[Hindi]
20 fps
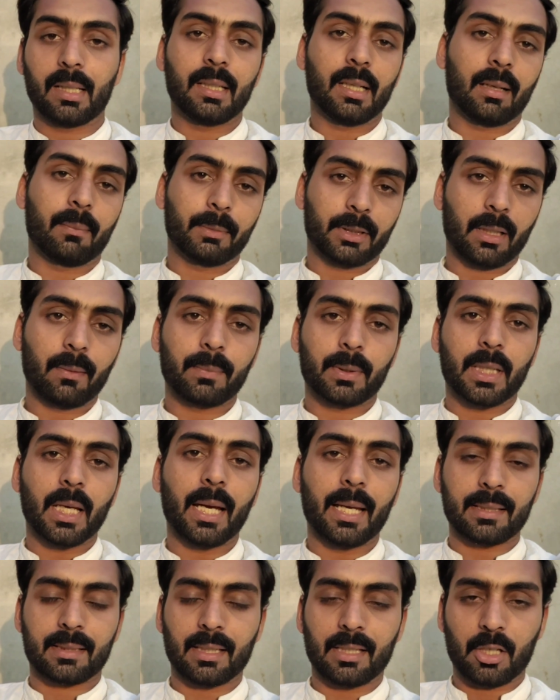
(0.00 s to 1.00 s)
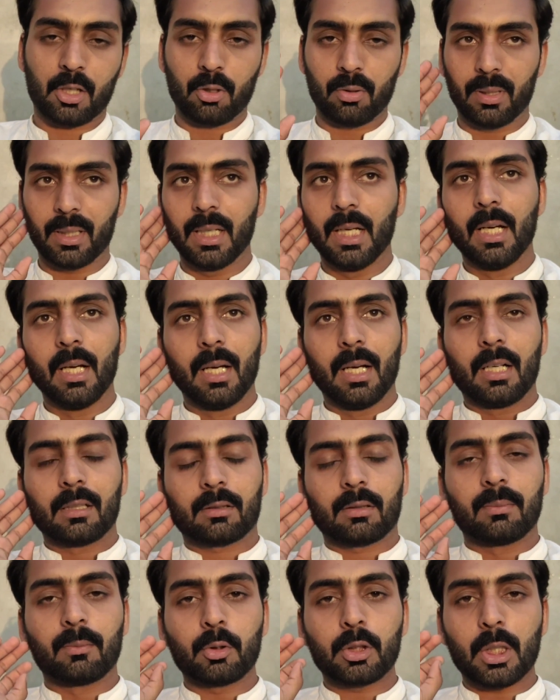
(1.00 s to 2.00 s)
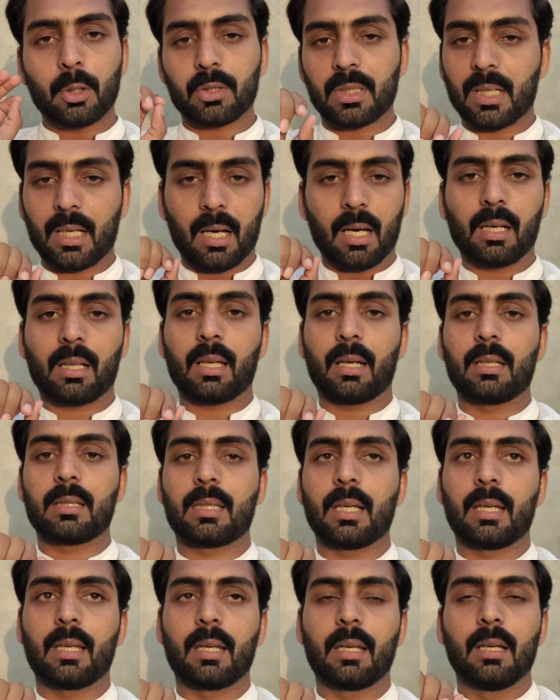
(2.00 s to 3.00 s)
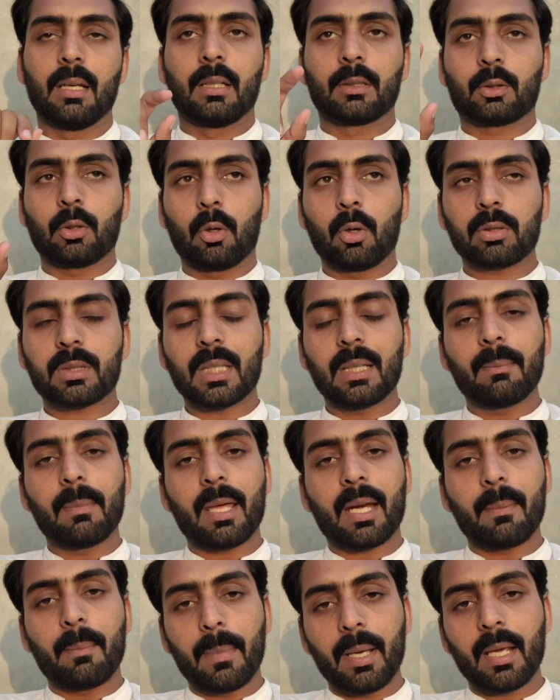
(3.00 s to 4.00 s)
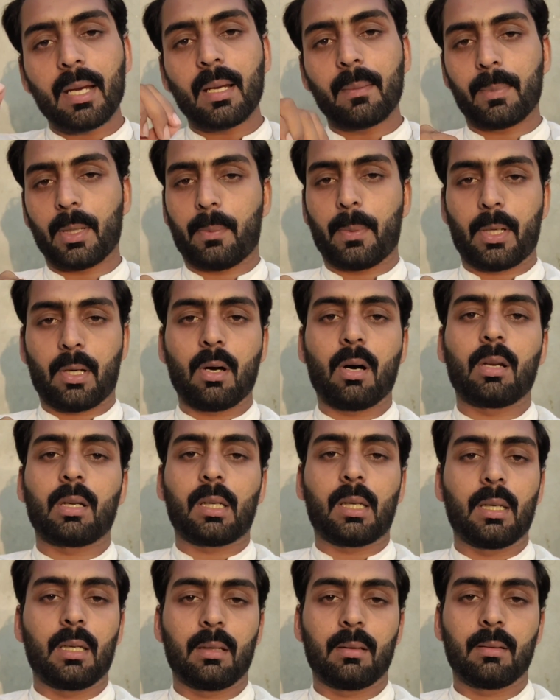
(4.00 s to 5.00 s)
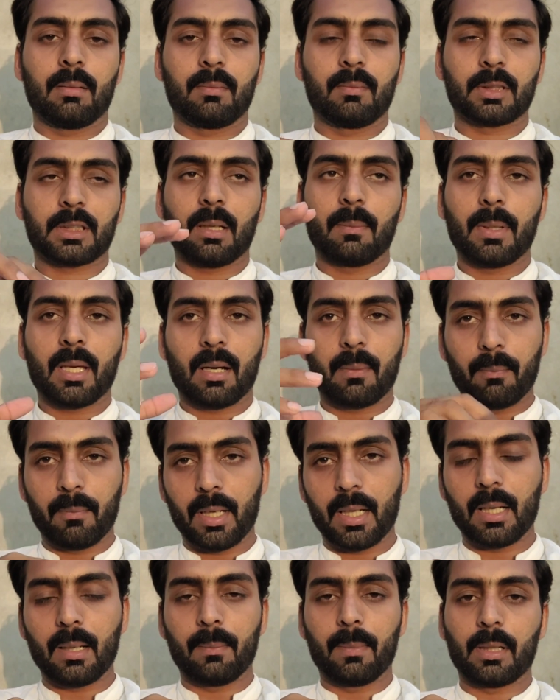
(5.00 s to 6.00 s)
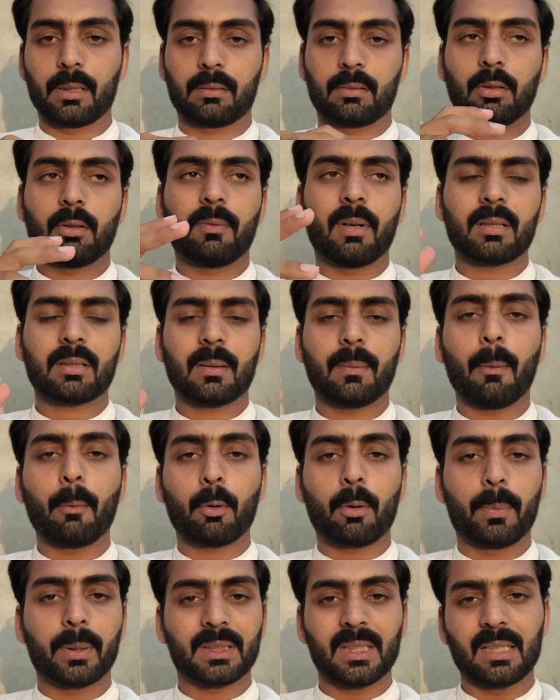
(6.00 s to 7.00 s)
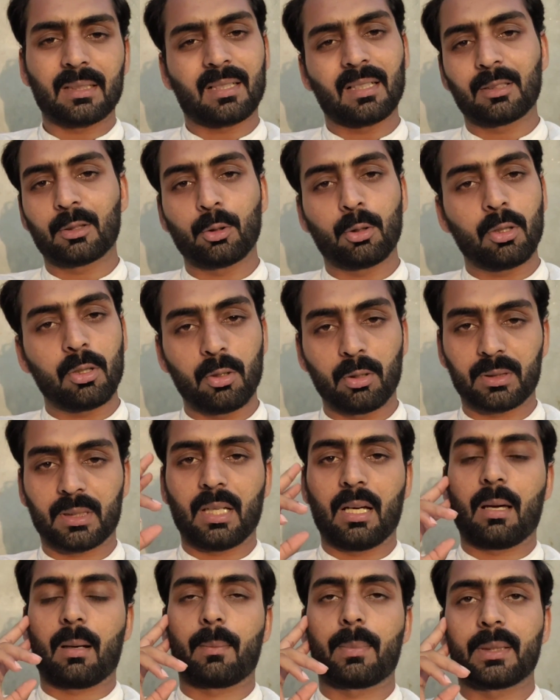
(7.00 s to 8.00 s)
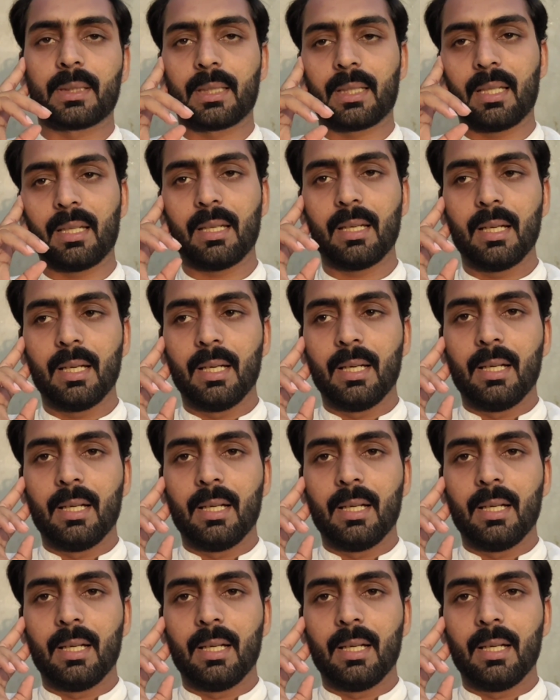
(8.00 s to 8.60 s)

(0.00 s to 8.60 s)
है या मतलब क्या ऐसा इशू है तो मुझे उसे कॉल करनी चाहिए तो उसने मेरे मेन नंबर पर कॉल की मतलब मेरा मेन नंबर तो व्हाट्सअप आप लोग को पता आजकल दो ही होते हैं हर बंदे के